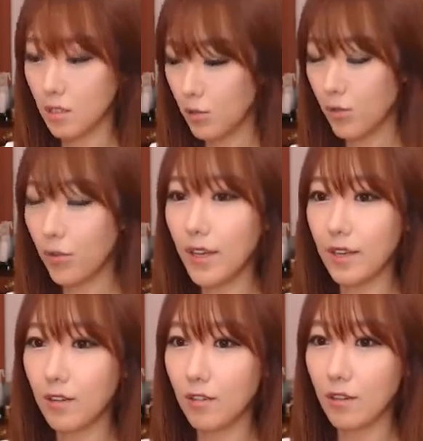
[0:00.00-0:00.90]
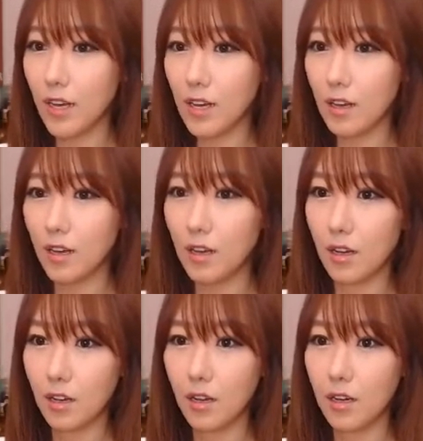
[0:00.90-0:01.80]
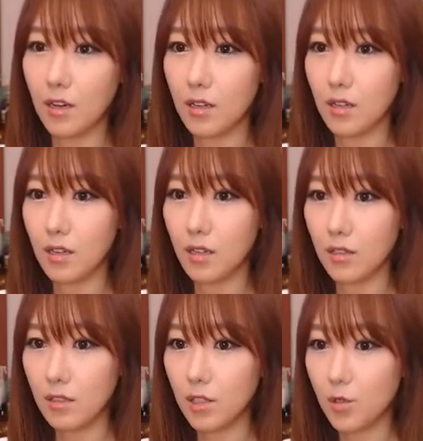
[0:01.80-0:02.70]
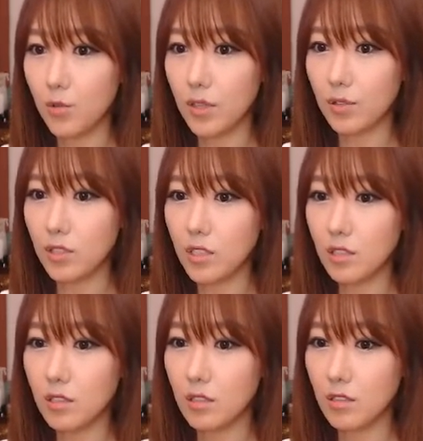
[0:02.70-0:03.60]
이거 원래 이런 거야? 얘 이거 왜 이러지?